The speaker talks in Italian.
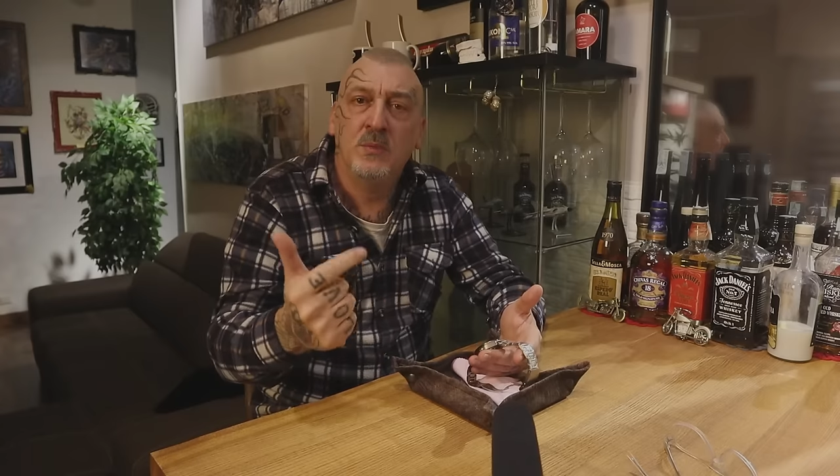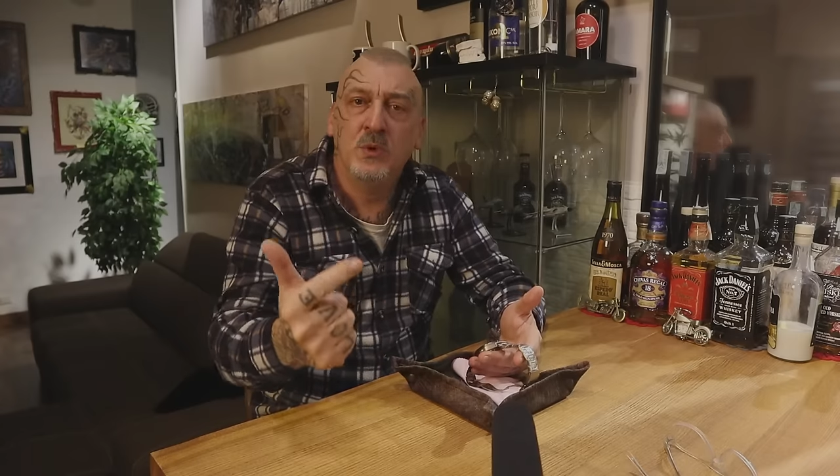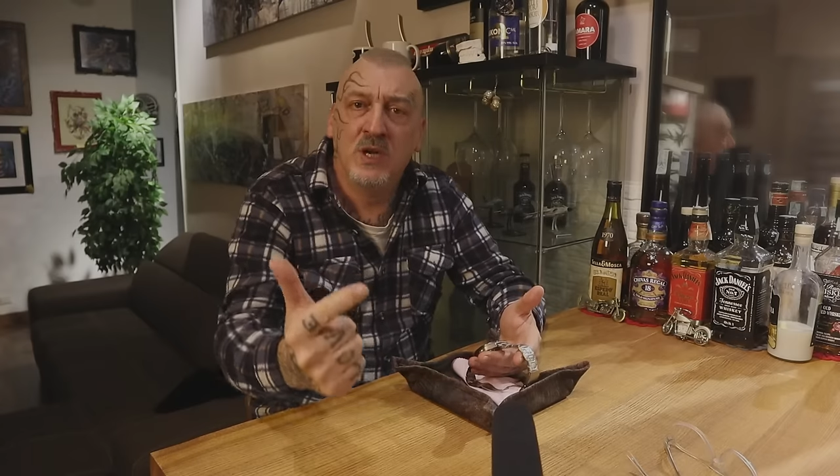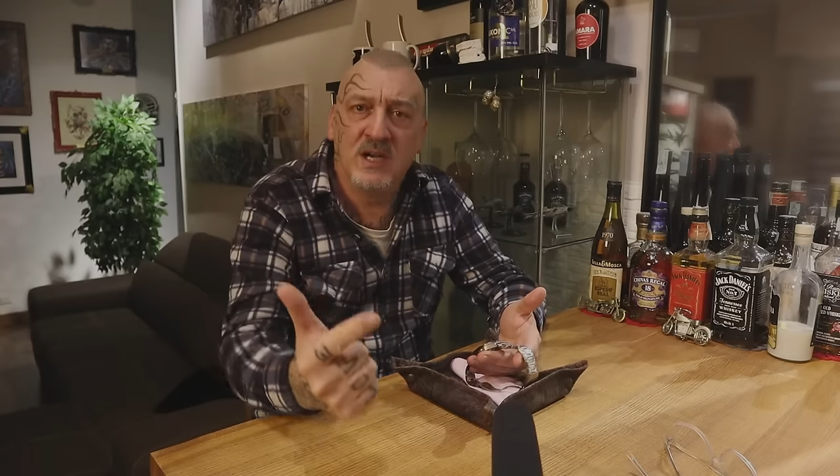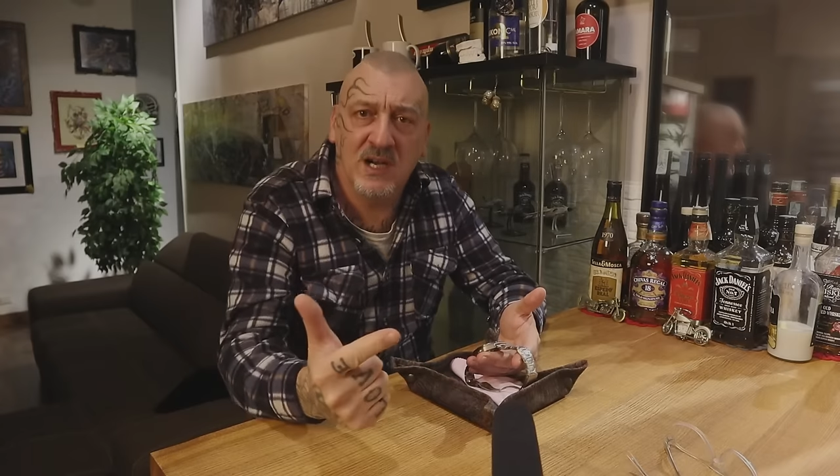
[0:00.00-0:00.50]

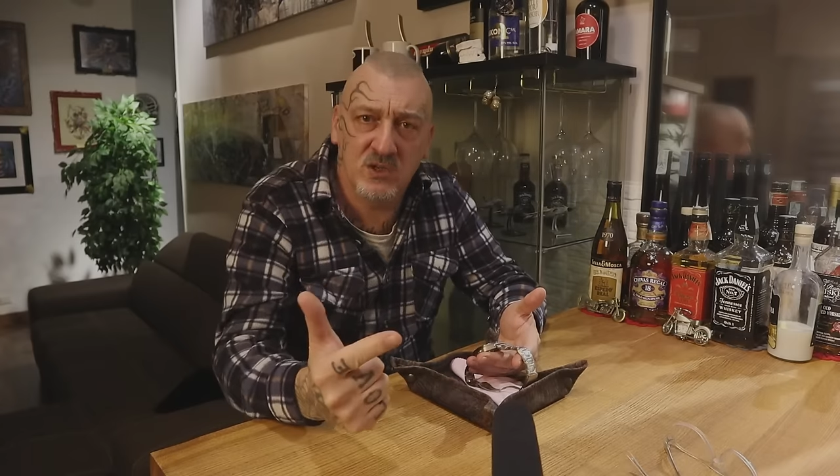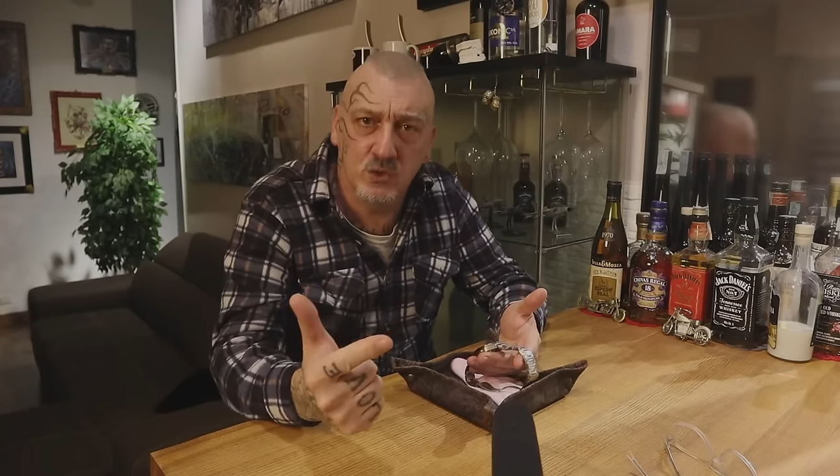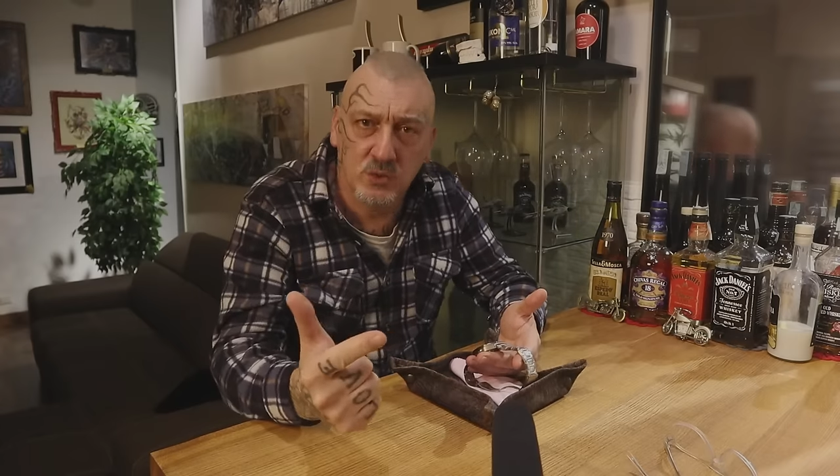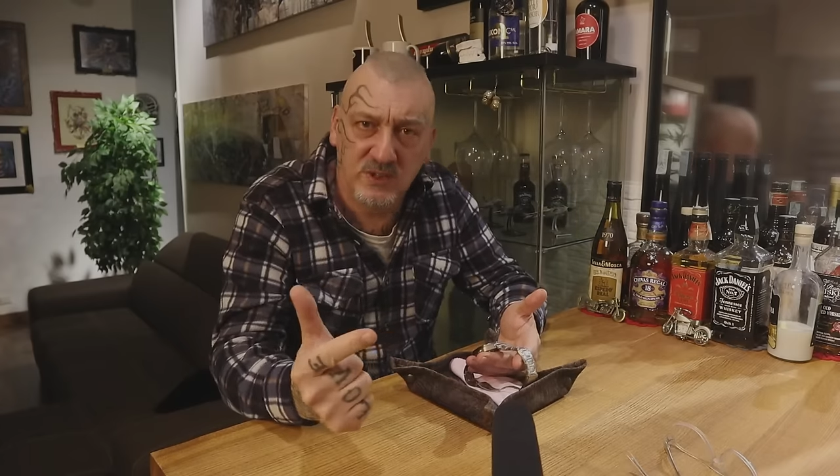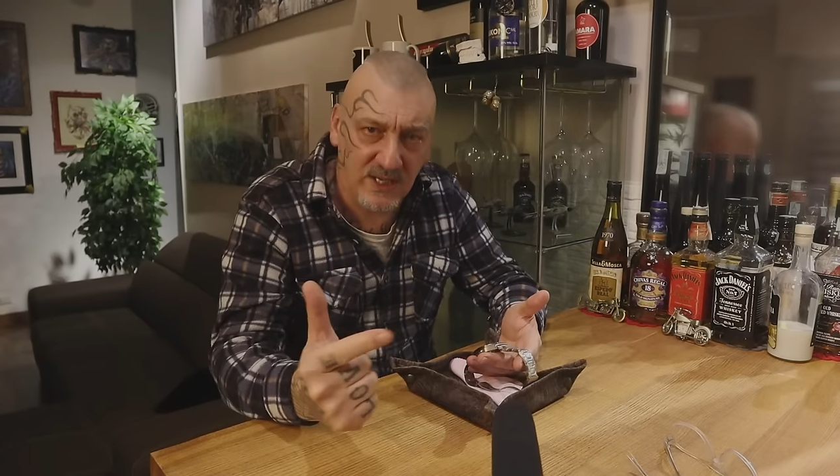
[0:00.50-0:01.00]
Mühle
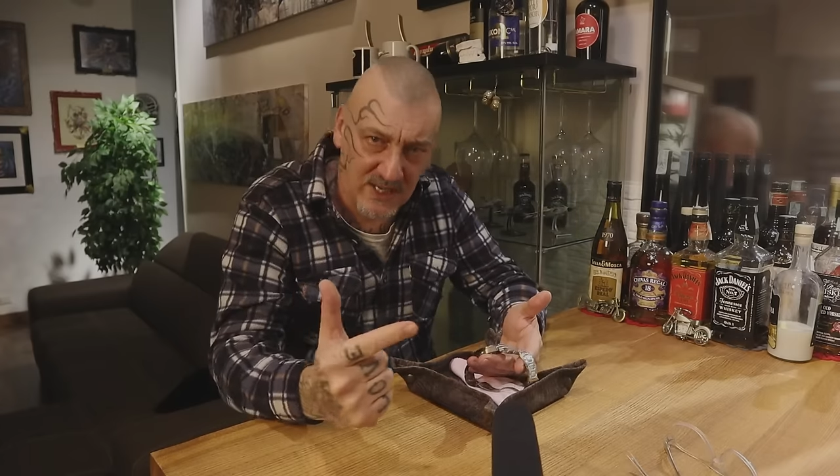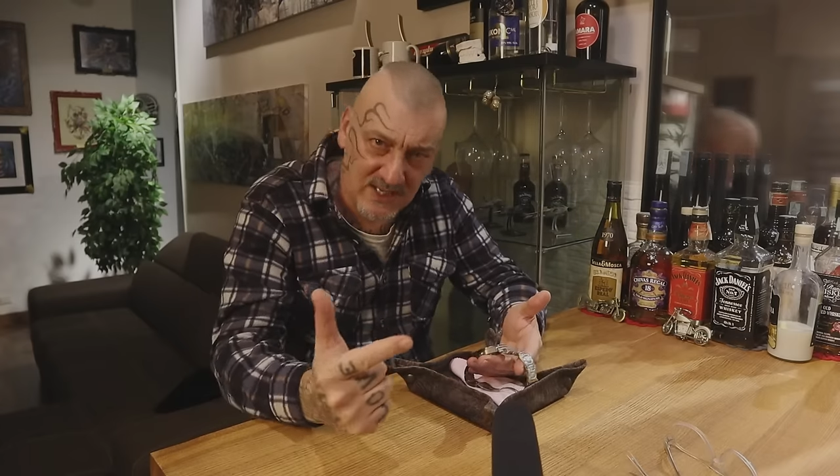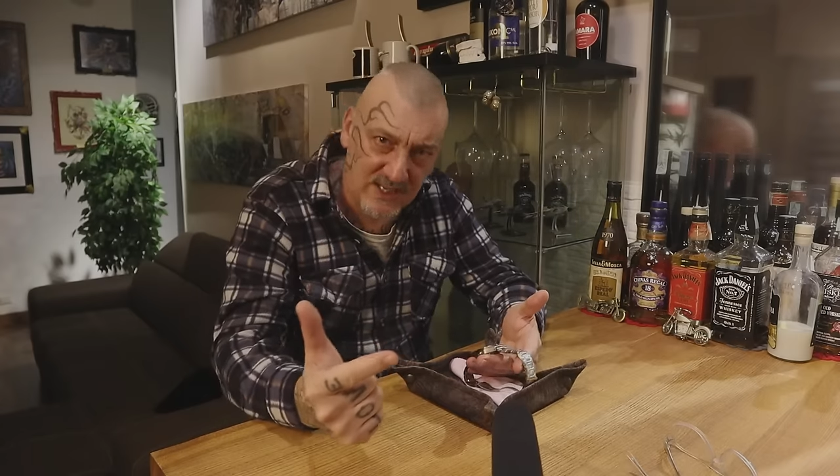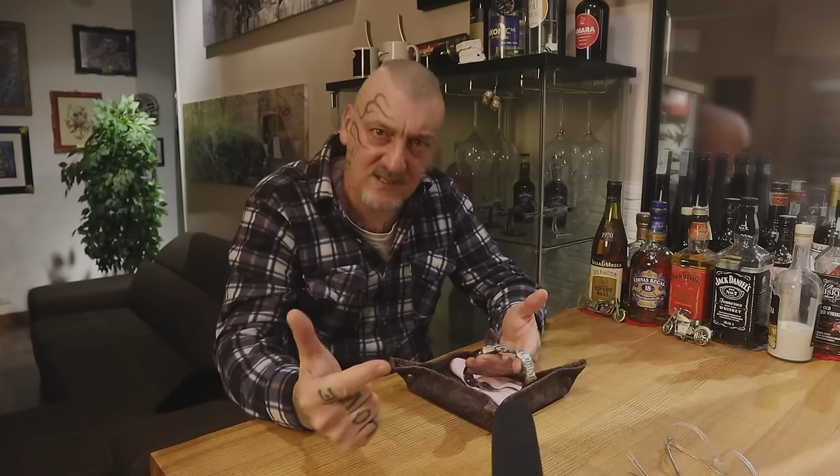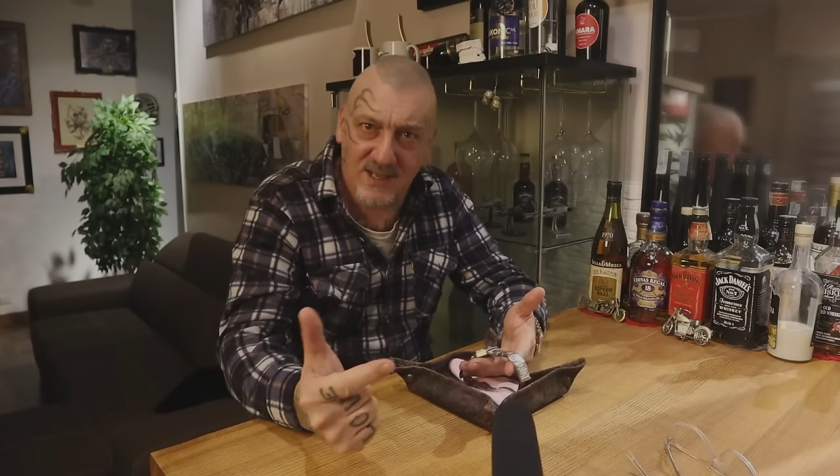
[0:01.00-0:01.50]
Glassute,
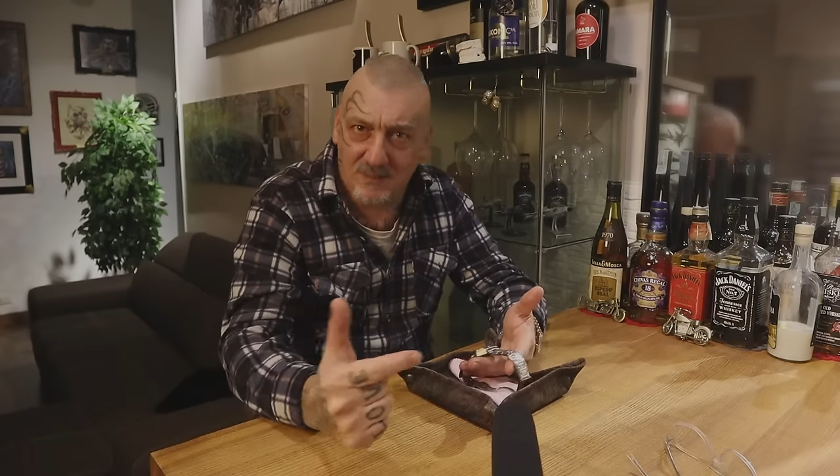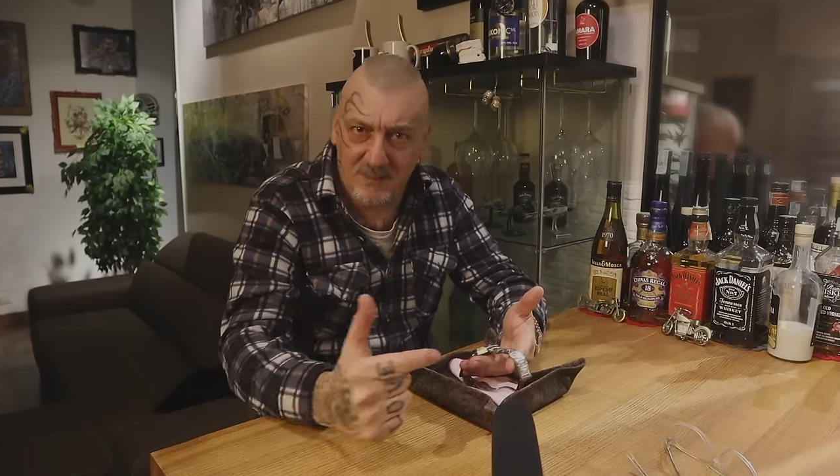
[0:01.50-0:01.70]
anch'essa